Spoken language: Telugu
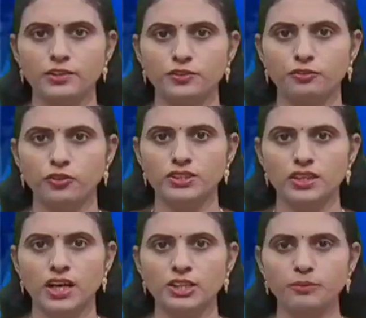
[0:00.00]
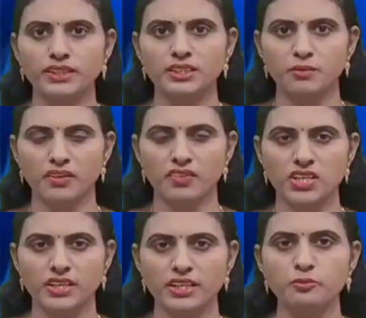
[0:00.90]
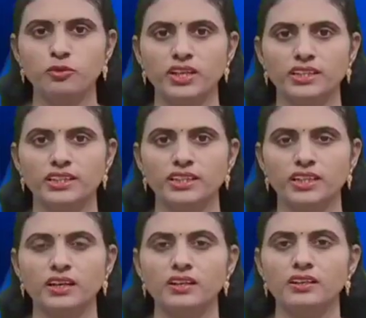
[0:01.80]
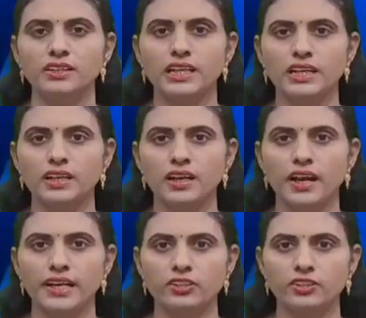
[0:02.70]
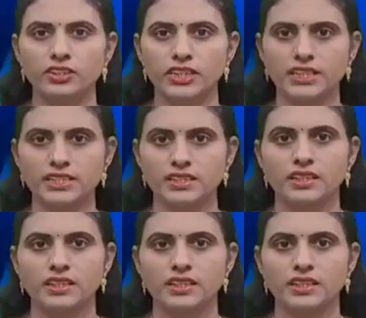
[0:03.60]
యూత్ ఫోర్స్ ఆత్మీయ సమావేశానికి ముఖ్య అతిథిగా తెలంగాణ హైకోర్టు జడ్జ్